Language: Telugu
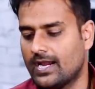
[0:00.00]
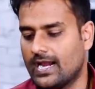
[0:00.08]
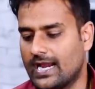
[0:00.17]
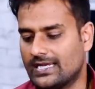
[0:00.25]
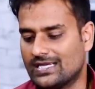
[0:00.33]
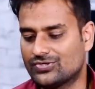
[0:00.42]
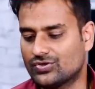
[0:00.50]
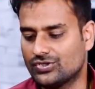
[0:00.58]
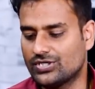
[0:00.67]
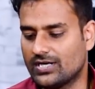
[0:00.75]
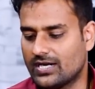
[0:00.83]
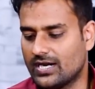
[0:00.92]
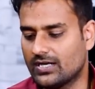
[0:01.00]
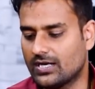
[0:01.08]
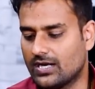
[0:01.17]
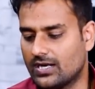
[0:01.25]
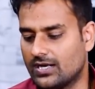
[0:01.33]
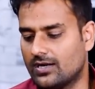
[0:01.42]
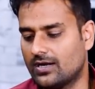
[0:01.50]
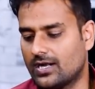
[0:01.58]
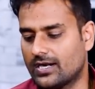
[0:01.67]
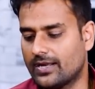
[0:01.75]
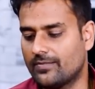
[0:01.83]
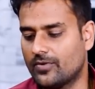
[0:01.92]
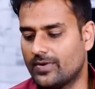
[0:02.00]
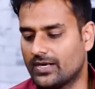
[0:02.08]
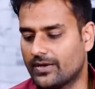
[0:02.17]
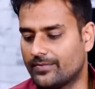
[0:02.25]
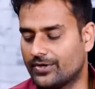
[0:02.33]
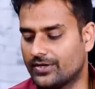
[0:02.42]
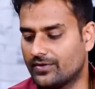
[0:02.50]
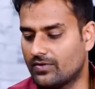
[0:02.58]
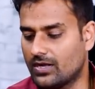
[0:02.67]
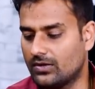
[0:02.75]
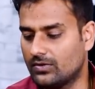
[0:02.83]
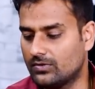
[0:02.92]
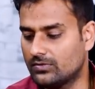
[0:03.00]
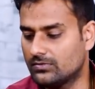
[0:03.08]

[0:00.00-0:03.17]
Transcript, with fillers: అండ్ నెక్స్ట్ క్వశ్చన్ రేణుకా అన్న మొబైల్ కమ్యూనిటీ వాళ్ళు